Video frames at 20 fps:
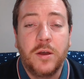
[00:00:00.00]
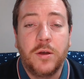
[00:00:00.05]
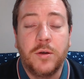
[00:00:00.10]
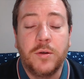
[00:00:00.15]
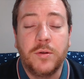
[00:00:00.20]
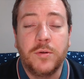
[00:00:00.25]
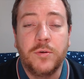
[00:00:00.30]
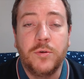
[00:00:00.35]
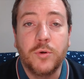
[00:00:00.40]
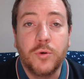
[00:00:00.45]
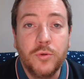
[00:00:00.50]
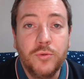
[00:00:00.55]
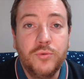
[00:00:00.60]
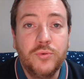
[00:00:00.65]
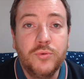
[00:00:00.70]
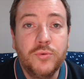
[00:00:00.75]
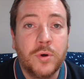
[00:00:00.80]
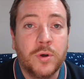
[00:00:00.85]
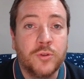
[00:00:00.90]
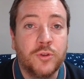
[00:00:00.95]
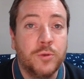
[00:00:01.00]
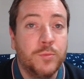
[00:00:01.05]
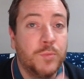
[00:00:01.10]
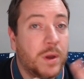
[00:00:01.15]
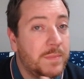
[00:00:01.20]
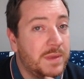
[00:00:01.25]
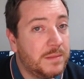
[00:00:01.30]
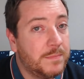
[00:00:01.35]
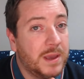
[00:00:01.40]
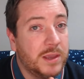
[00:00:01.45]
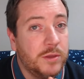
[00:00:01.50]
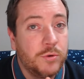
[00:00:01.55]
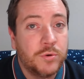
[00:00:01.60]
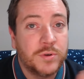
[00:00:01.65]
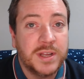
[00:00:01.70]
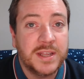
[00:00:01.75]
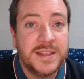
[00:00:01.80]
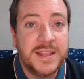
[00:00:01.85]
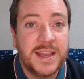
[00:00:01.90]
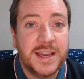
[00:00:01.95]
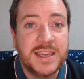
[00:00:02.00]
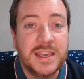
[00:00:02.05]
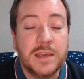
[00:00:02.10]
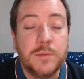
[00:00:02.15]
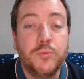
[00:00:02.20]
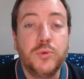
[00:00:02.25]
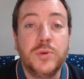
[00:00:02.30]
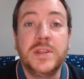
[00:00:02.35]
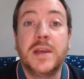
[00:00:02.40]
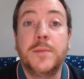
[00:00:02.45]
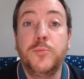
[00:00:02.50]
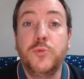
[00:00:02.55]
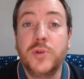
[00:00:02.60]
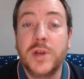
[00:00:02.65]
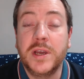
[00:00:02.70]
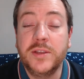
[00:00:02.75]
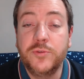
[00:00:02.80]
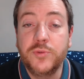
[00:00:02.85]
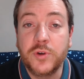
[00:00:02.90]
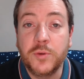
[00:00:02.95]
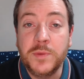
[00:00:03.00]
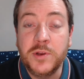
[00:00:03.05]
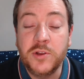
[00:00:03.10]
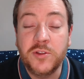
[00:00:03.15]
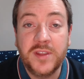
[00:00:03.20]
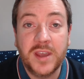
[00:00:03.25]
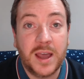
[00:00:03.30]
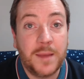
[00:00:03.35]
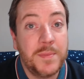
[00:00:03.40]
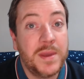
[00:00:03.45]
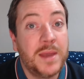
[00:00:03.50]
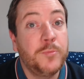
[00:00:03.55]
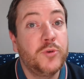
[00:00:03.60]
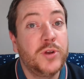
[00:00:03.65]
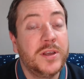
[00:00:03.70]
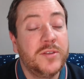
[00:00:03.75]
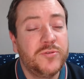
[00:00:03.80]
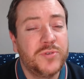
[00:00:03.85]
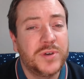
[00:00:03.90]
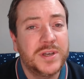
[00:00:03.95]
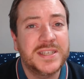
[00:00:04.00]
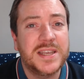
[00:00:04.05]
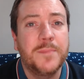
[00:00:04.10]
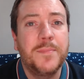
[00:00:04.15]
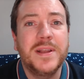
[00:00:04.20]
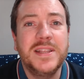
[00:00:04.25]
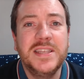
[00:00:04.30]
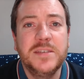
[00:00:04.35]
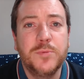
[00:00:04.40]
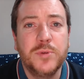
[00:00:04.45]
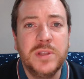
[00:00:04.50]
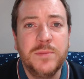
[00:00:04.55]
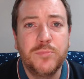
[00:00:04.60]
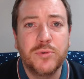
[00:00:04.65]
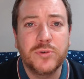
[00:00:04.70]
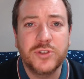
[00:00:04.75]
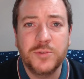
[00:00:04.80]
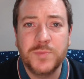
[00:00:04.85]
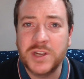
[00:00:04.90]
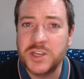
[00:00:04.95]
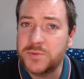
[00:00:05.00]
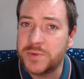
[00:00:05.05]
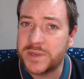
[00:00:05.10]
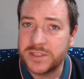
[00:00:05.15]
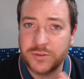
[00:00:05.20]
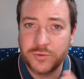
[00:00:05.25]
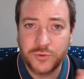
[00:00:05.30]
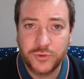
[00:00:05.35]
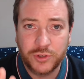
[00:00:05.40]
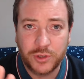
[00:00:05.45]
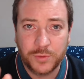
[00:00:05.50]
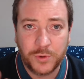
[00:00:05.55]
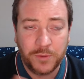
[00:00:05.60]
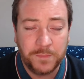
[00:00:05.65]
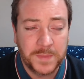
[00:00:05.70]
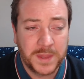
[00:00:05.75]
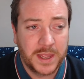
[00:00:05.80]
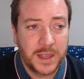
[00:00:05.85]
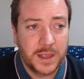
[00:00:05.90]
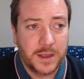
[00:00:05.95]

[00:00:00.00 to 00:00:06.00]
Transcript: euh, le retour de Mohamed Bayou en attaque et puis d'Abdoulaye Touré au milieu de terrain, mais Abdoulaye Touré ne sera pas disponible pour ce match parce que justement,